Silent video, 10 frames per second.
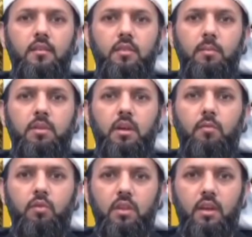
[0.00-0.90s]
जब तक
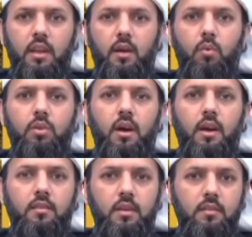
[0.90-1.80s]
वो ज़िक्र खुदा
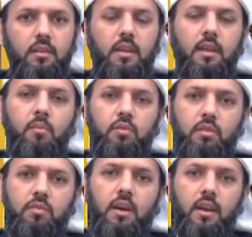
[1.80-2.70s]
के साथ ज़िक्र
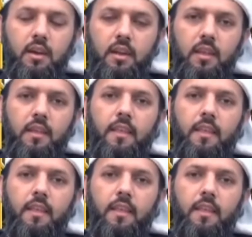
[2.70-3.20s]
मुस्तफ़ा ना करे